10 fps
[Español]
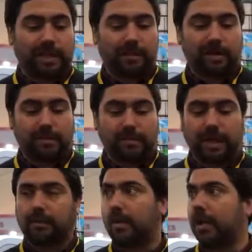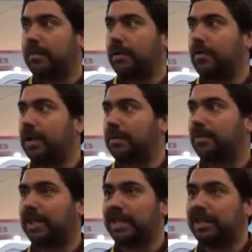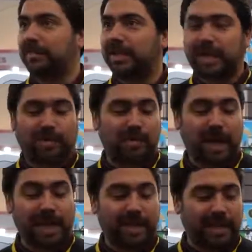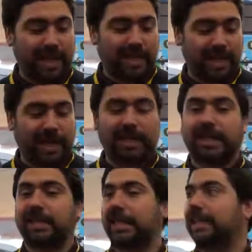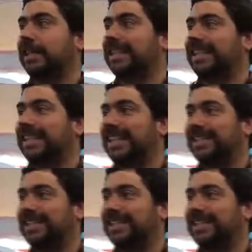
Lo llamamos el juego que provoca porque te pones a jugar y de ahí te da ganas de, de